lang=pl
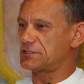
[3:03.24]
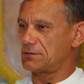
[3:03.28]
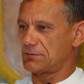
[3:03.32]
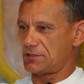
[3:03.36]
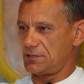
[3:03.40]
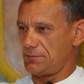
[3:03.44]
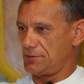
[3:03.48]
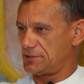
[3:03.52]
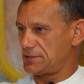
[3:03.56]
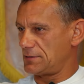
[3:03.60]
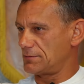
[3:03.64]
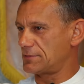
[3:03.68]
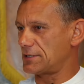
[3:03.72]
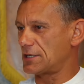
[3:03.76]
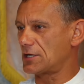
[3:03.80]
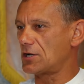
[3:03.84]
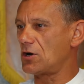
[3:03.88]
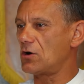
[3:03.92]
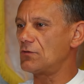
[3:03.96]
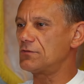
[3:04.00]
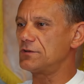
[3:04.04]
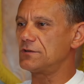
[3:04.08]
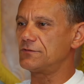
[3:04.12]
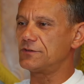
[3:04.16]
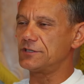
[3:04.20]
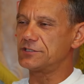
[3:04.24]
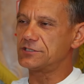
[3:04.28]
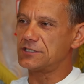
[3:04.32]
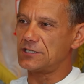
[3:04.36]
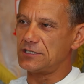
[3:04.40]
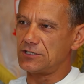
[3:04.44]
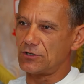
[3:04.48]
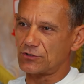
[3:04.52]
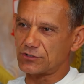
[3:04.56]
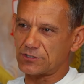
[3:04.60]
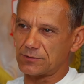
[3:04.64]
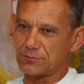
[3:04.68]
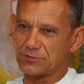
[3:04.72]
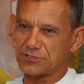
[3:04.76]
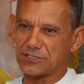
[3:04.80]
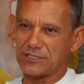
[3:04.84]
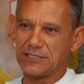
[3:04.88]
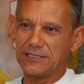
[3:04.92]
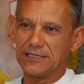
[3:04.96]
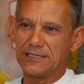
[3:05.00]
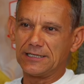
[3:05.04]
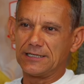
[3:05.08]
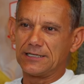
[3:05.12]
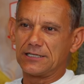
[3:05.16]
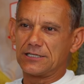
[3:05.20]
że jestem kibicem Krakowi, wiedzieli o tym,
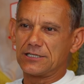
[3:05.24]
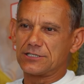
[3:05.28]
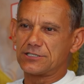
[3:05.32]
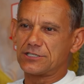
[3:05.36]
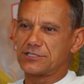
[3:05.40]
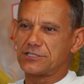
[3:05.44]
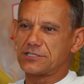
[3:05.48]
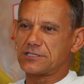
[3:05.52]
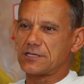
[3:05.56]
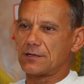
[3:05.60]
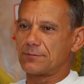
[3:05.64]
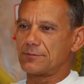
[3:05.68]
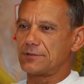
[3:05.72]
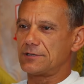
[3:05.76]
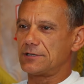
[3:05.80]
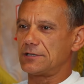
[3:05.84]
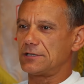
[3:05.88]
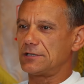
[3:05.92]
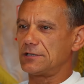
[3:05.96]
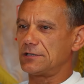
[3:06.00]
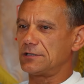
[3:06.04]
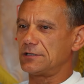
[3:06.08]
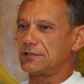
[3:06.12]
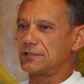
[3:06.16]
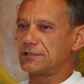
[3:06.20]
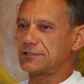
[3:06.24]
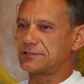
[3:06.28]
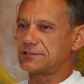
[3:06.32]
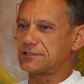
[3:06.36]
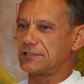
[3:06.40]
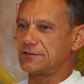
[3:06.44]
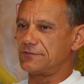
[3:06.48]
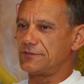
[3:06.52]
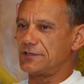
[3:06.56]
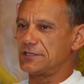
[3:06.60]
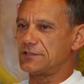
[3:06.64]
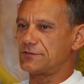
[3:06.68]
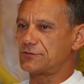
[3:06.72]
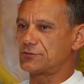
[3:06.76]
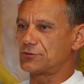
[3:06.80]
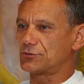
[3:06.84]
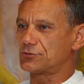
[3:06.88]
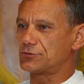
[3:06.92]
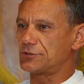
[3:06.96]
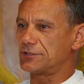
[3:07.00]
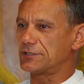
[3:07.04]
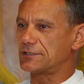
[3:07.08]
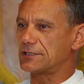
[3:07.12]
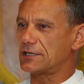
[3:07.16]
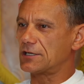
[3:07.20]
że, że gdzieś tam e, chcę wejść w
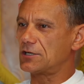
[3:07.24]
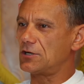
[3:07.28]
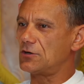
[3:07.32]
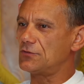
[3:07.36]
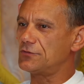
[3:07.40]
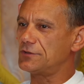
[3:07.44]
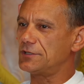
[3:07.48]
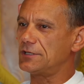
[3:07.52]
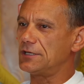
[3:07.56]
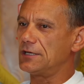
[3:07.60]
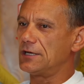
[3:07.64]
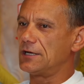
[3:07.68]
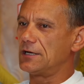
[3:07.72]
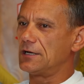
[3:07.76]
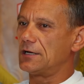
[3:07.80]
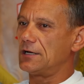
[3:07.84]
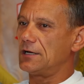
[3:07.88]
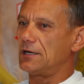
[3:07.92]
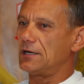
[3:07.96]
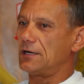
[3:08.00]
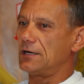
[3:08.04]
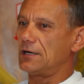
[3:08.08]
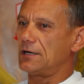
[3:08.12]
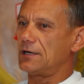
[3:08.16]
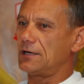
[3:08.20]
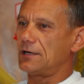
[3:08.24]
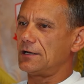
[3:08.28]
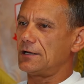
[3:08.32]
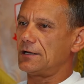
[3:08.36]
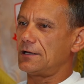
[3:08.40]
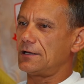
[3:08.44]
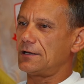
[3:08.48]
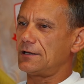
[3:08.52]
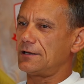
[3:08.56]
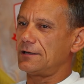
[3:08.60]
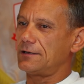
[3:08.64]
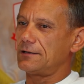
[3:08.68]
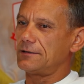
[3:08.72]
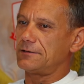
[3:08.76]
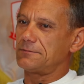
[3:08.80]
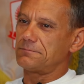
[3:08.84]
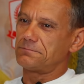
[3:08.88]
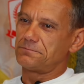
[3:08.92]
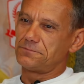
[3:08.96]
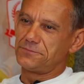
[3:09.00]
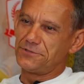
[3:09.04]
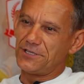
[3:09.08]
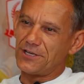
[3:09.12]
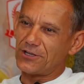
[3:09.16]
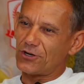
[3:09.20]
struktury Krakowi, e,
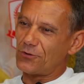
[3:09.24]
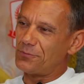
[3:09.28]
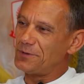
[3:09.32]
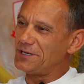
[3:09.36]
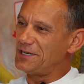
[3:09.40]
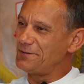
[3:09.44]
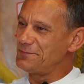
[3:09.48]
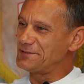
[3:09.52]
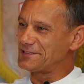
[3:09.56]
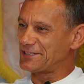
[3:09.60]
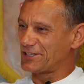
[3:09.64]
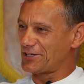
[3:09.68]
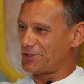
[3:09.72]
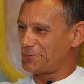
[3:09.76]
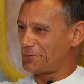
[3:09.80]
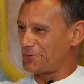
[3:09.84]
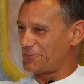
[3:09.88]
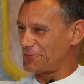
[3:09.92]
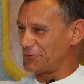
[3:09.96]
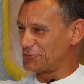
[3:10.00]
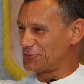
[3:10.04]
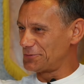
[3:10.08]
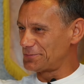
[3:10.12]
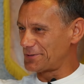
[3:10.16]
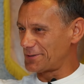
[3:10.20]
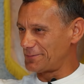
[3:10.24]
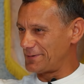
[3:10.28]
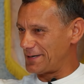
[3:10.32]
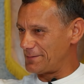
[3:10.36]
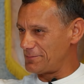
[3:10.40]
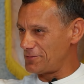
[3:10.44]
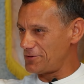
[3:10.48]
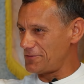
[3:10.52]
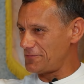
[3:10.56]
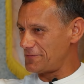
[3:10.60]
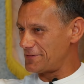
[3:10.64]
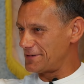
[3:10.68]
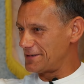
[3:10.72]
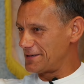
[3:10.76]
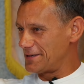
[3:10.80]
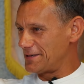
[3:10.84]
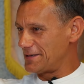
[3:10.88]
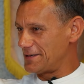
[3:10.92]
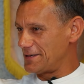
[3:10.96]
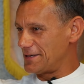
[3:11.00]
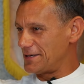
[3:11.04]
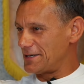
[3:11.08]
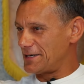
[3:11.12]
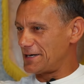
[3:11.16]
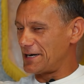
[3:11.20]
nie robili mi z tego powodu problemów,
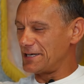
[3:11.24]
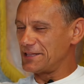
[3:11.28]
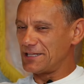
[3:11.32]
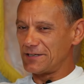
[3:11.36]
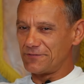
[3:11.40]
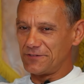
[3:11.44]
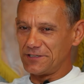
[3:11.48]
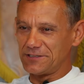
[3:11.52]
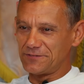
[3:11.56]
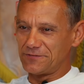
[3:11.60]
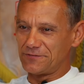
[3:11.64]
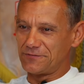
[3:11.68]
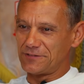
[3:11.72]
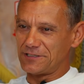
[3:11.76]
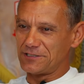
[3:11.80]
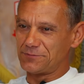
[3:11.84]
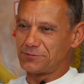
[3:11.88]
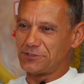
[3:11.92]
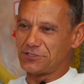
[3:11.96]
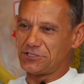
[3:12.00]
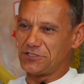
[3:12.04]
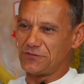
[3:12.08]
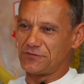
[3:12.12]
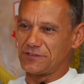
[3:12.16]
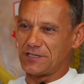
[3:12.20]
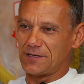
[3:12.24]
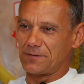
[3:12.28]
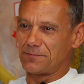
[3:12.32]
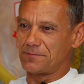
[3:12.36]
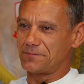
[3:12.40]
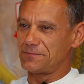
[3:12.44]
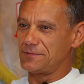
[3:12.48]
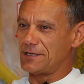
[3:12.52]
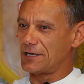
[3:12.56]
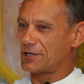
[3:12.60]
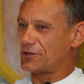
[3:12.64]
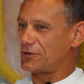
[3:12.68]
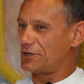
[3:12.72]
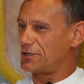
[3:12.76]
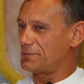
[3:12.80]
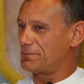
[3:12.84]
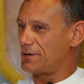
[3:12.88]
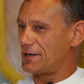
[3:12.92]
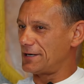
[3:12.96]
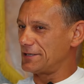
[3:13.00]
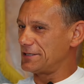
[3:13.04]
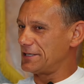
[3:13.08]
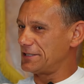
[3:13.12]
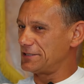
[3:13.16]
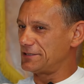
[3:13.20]
a nawet wręcz przeciwnie, jako
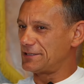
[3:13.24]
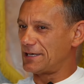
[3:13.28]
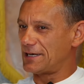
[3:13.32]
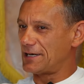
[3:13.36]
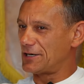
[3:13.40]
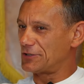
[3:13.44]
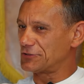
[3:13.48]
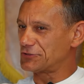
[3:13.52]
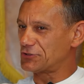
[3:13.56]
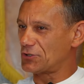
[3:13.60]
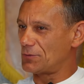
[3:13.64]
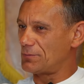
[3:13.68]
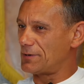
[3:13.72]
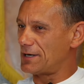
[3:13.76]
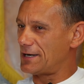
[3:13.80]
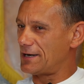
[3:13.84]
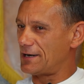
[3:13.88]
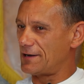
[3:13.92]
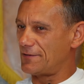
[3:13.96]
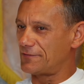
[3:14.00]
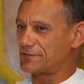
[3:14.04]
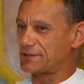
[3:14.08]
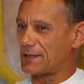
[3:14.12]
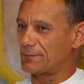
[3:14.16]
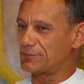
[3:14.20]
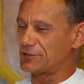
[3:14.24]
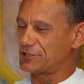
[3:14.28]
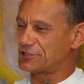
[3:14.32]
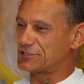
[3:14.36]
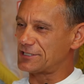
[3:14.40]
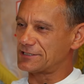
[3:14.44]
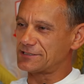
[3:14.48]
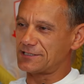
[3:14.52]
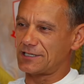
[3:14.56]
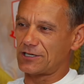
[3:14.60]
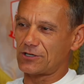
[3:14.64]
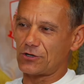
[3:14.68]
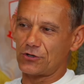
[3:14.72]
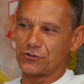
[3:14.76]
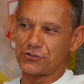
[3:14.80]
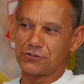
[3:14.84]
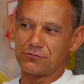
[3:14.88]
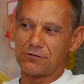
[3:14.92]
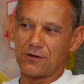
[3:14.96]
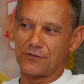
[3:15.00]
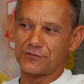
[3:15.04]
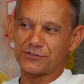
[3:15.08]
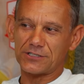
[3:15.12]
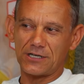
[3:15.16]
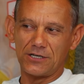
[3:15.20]
chyba jedna osoba w tamtych czasach
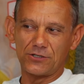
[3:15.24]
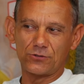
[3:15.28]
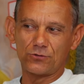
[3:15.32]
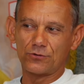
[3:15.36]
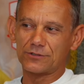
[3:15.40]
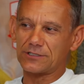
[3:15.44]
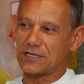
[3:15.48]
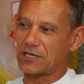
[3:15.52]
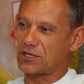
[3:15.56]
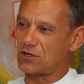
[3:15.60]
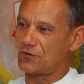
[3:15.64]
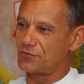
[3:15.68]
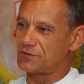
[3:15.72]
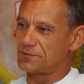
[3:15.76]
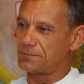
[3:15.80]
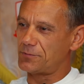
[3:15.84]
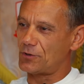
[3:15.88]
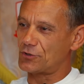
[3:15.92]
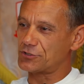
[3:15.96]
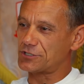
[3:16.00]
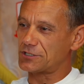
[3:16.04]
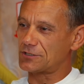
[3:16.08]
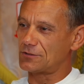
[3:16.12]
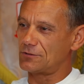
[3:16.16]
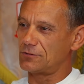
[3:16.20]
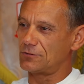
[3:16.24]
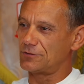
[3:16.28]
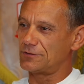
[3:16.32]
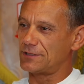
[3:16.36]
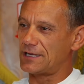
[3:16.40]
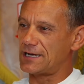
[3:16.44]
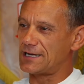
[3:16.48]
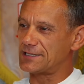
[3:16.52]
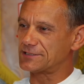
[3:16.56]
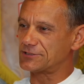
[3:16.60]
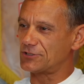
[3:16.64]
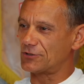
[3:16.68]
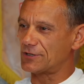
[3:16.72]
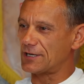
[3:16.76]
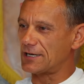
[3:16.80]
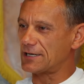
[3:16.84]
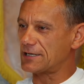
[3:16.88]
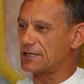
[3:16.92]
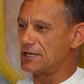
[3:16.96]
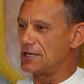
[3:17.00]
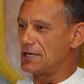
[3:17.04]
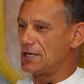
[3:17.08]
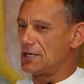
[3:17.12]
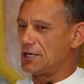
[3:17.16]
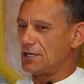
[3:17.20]
chodziłem w szaliku Krakowi po osiedlu na
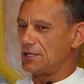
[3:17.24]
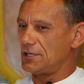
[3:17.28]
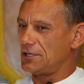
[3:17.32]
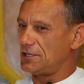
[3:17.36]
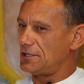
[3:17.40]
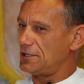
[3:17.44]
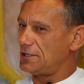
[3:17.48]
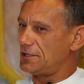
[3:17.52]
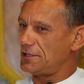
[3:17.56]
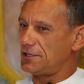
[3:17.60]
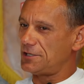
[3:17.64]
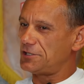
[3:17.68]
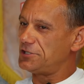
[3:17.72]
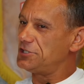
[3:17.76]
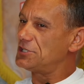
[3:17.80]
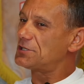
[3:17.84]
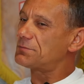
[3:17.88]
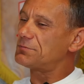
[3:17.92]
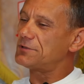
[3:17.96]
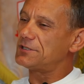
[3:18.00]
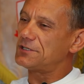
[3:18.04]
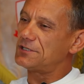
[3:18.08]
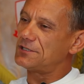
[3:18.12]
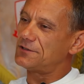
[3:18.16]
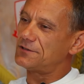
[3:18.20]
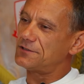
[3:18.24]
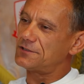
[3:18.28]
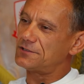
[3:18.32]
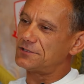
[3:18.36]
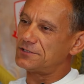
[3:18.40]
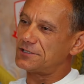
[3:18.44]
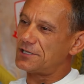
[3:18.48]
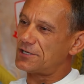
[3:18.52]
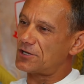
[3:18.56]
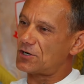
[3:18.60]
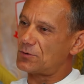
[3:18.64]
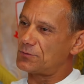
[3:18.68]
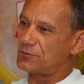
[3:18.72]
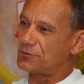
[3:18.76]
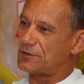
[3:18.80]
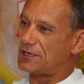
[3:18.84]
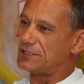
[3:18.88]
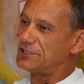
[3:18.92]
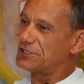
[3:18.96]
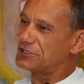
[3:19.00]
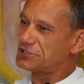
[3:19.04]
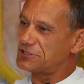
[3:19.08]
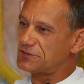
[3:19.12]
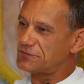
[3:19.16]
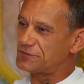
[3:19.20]
Azorach i nikt mi nie robił
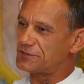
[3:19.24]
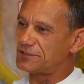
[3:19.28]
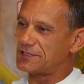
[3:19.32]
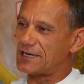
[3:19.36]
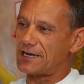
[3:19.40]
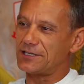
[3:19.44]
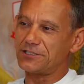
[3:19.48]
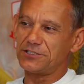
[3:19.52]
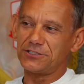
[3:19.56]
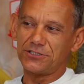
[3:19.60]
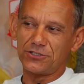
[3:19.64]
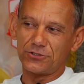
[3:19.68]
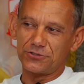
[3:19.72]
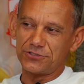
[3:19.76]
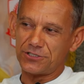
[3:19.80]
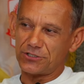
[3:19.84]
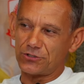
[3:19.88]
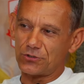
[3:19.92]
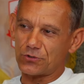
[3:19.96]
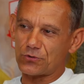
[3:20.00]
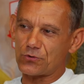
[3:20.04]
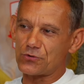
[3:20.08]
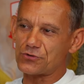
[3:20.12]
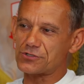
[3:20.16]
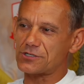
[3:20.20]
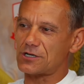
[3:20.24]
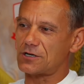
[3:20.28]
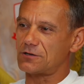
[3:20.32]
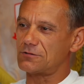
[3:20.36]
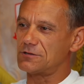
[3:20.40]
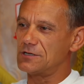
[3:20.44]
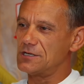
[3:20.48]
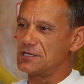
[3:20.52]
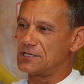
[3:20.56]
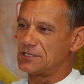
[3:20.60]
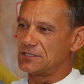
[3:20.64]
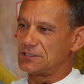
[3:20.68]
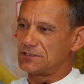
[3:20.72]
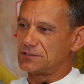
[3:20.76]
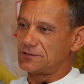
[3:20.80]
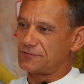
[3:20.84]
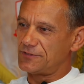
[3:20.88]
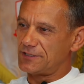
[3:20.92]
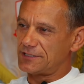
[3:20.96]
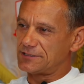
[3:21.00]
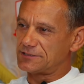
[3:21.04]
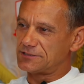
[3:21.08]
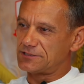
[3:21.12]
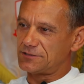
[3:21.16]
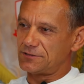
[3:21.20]
ani krzywdy, ani nie dokuczał.
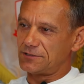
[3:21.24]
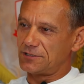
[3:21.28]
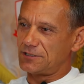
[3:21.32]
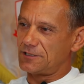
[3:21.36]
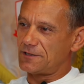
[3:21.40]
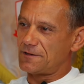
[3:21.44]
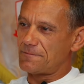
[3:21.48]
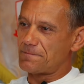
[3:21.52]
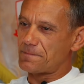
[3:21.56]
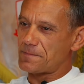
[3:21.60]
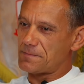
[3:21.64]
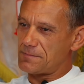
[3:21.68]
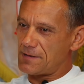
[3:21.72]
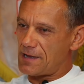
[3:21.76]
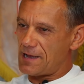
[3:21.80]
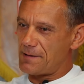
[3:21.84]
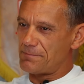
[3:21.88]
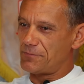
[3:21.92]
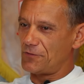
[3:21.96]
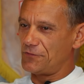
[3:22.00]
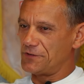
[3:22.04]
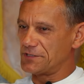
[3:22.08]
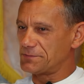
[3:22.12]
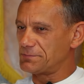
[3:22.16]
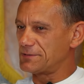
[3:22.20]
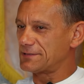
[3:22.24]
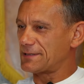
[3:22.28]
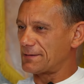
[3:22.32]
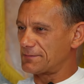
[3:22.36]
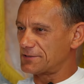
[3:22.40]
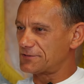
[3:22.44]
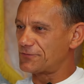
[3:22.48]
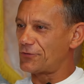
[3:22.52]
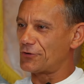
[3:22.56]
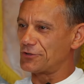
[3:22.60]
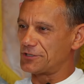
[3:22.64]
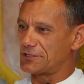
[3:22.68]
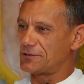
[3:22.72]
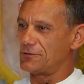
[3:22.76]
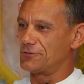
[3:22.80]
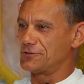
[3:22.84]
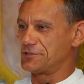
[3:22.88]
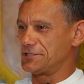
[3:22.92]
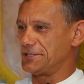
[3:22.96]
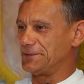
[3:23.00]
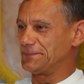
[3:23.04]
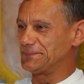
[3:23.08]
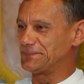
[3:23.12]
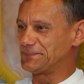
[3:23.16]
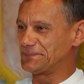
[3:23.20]
Więc y, miałem powiedzmy tam swoich
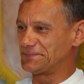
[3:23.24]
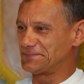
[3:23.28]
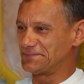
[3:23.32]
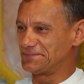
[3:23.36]
ludzi.